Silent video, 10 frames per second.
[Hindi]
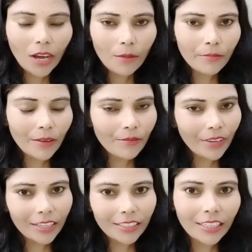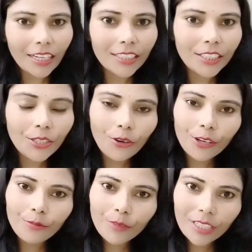अपना प्यार दिखाइए
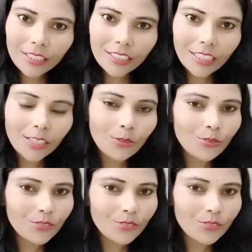और मेरे चैनल को